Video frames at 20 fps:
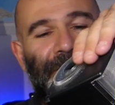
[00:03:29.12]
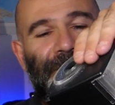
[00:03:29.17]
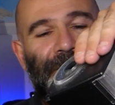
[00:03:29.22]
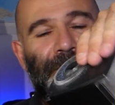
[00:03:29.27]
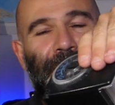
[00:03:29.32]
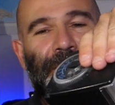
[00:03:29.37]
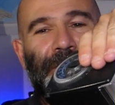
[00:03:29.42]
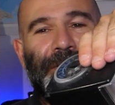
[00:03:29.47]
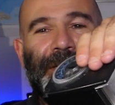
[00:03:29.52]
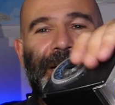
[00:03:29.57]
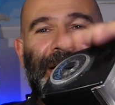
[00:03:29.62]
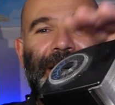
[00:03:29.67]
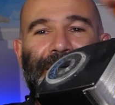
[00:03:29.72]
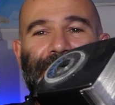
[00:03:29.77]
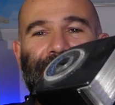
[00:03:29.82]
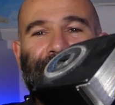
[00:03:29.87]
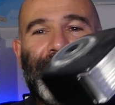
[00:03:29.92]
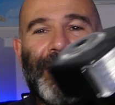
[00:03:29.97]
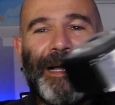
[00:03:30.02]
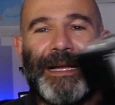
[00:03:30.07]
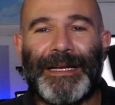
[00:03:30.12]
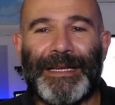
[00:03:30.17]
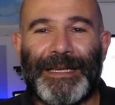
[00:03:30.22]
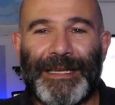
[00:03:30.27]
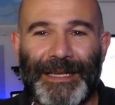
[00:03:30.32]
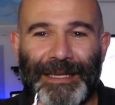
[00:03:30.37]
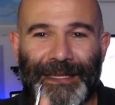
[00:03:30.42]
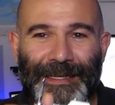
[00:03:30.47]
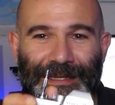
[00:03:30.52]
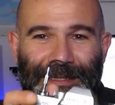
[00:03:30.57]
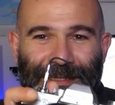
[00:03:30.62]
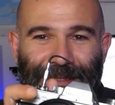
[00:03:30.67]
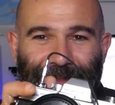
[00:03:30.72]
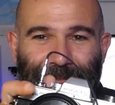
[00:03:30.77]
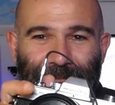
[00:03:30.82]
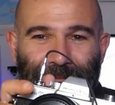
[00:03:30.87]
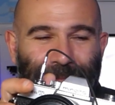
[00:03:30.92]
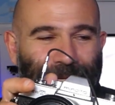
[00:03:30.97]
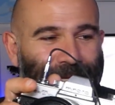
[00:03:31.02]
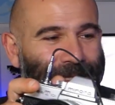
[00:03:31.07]
con montato anche
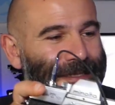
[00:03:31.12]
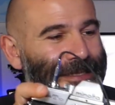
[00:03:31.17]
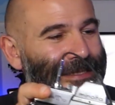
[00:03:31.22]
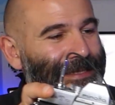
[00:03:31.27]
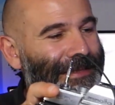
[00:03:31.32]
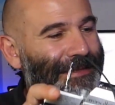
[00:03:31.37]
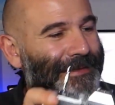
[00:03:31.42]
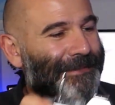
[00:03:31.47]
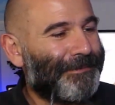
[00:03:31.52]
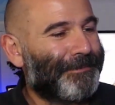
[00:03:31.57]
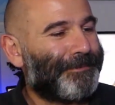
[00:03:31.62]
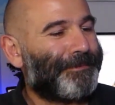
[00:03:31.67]
il Metz